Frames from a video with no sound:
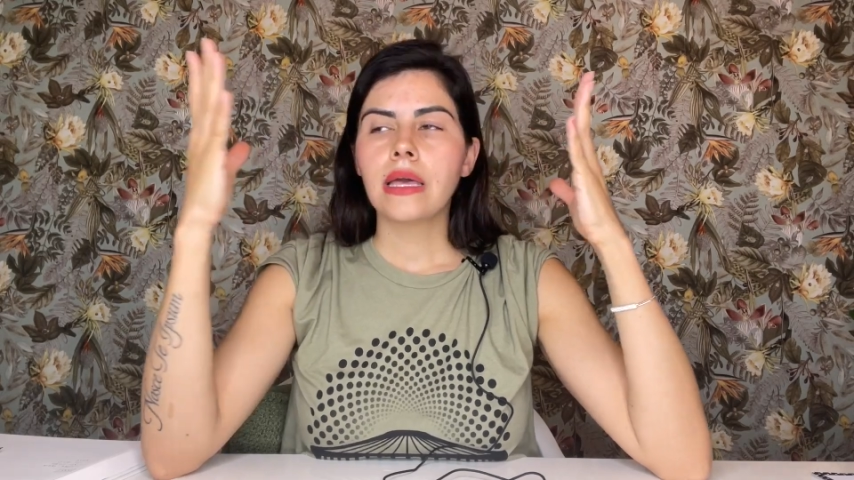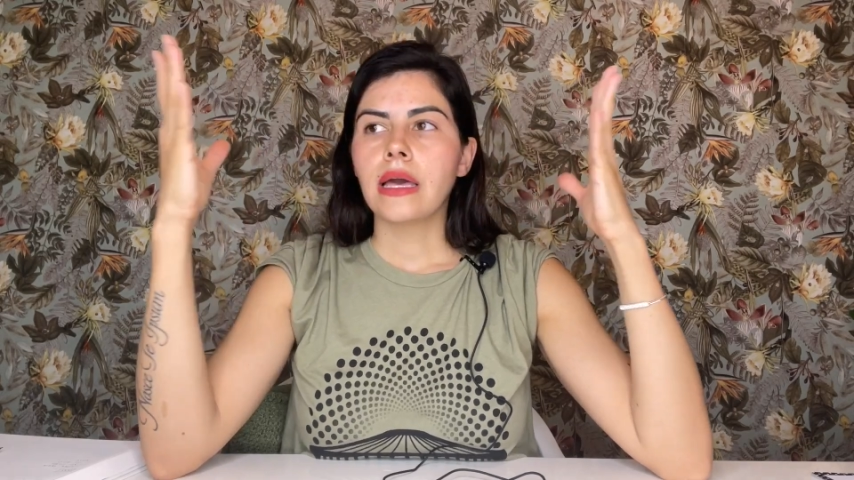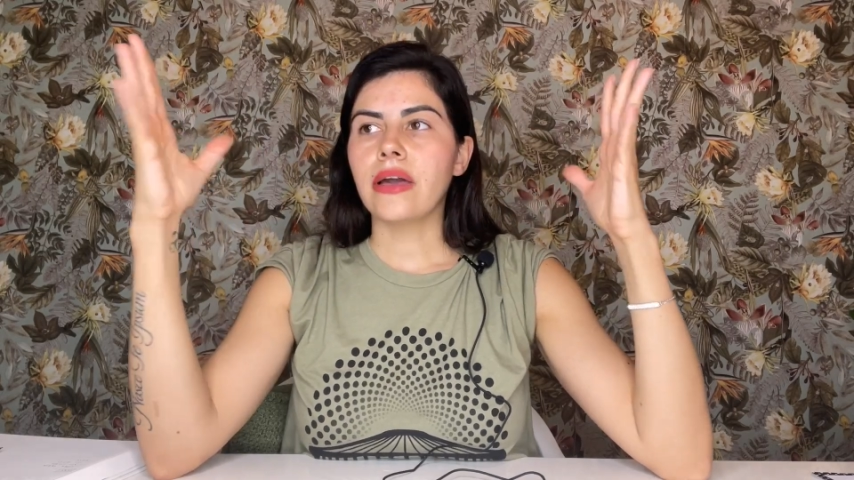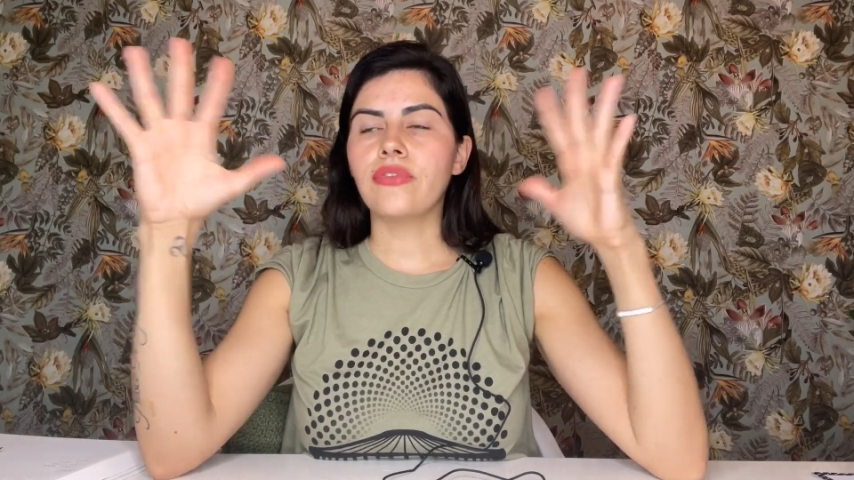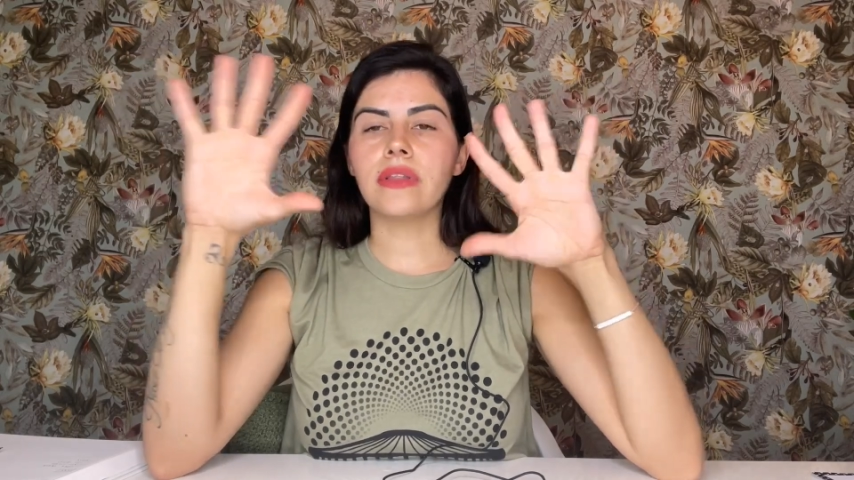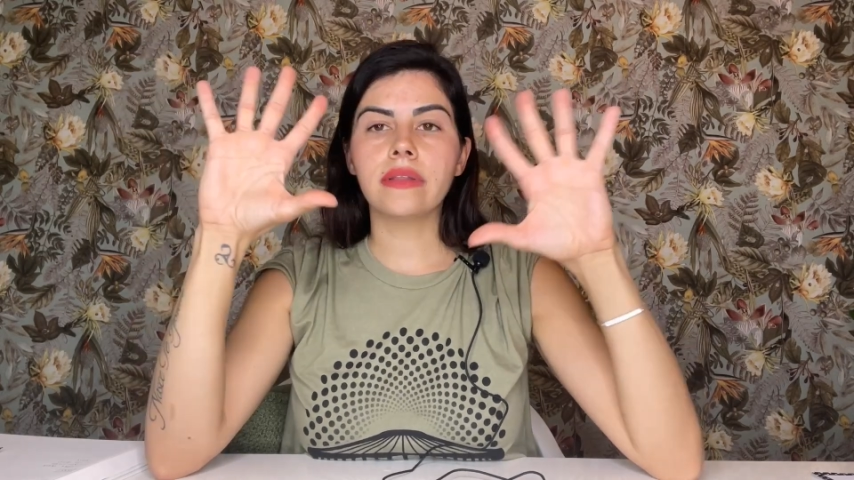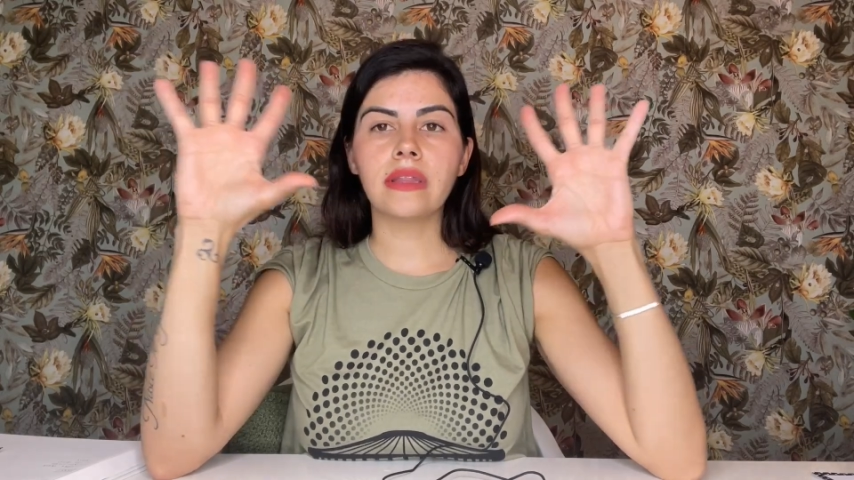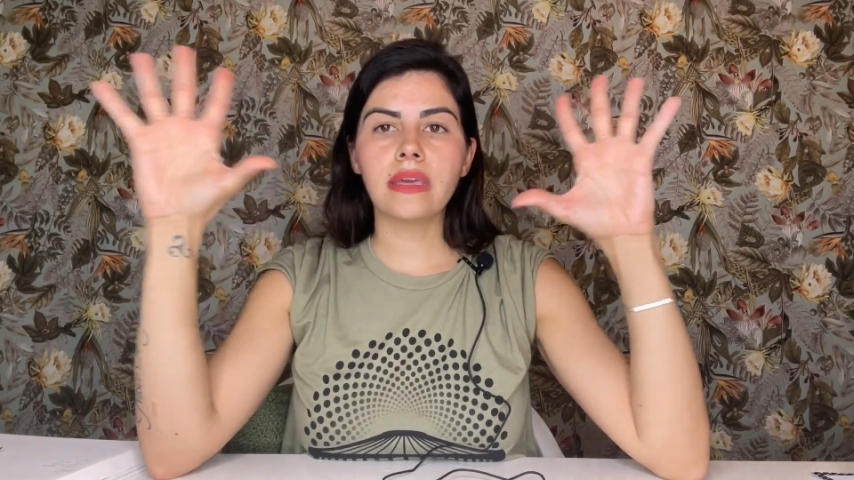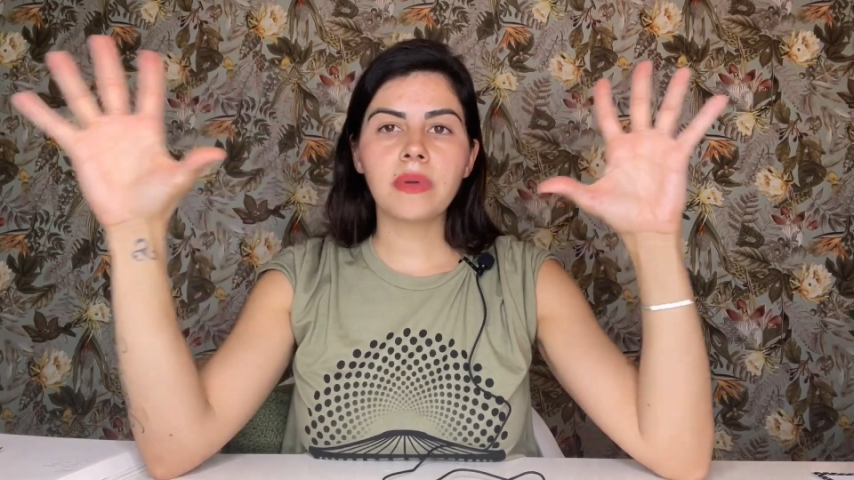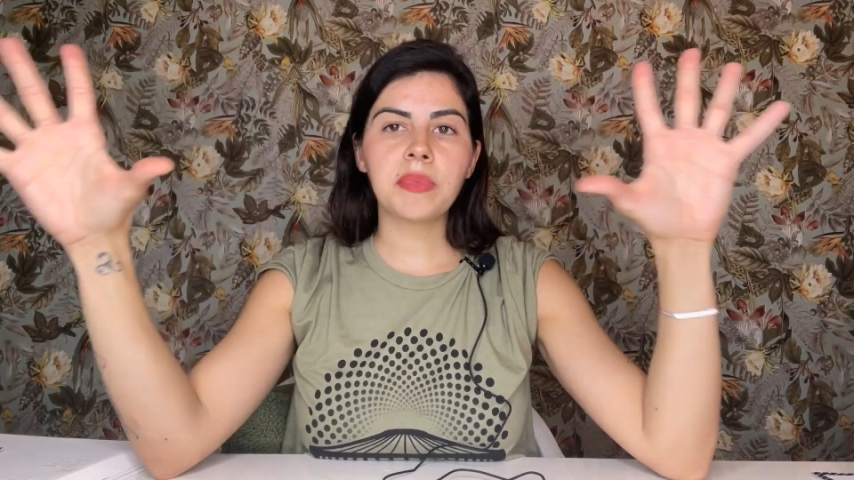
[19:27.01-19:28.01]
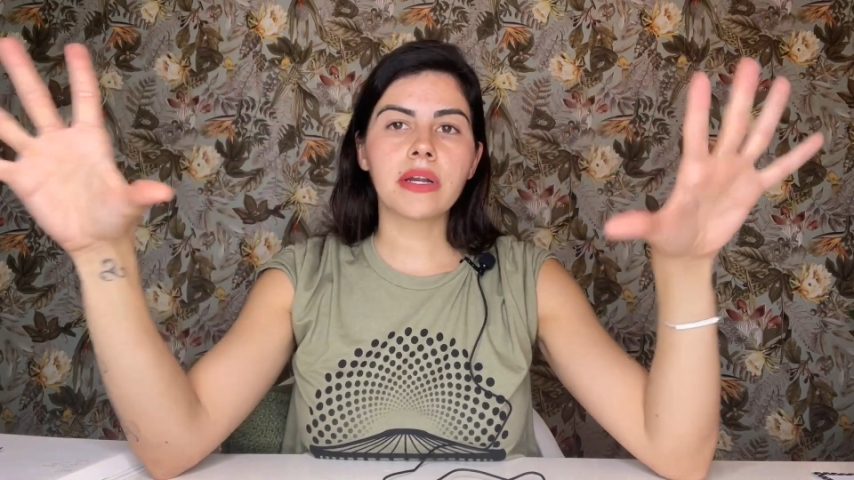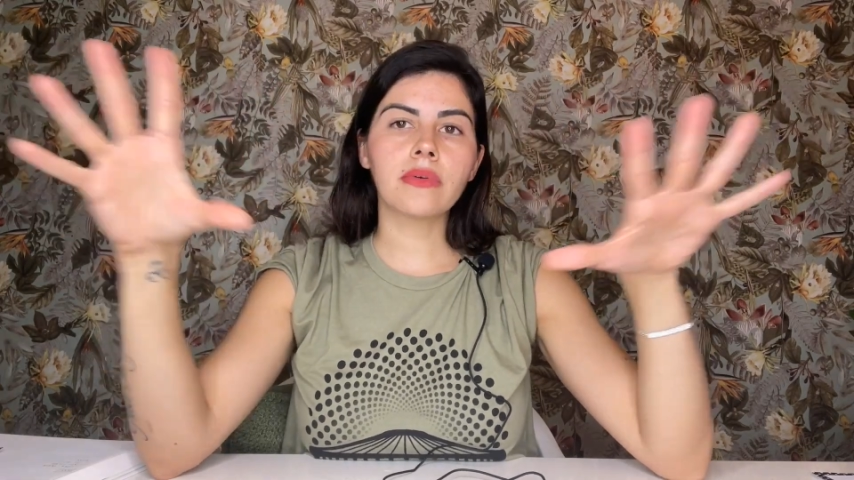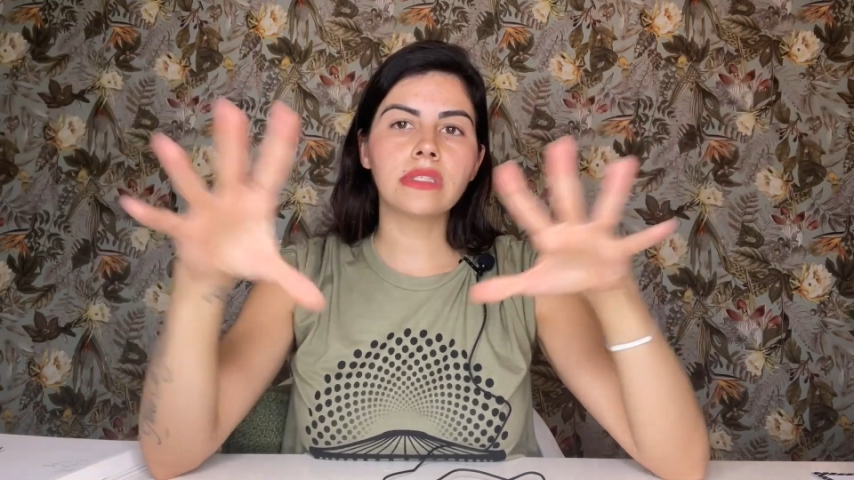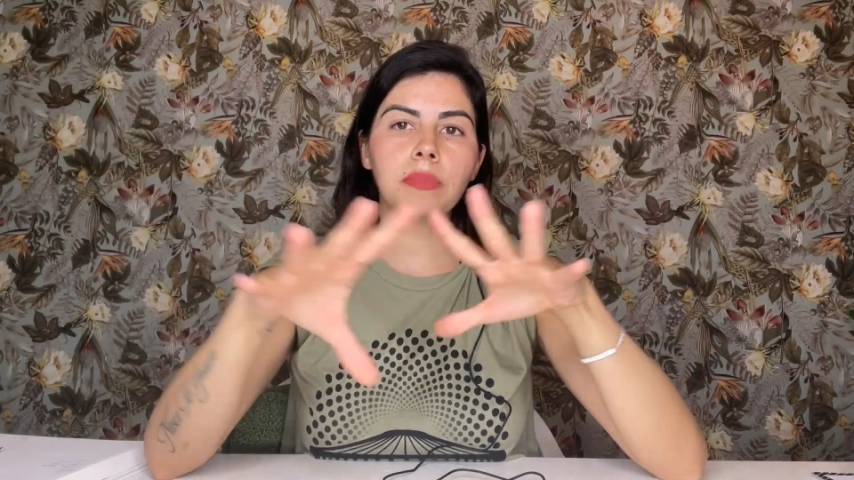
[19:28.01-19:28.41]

Aí eu falo, nem me pergunta,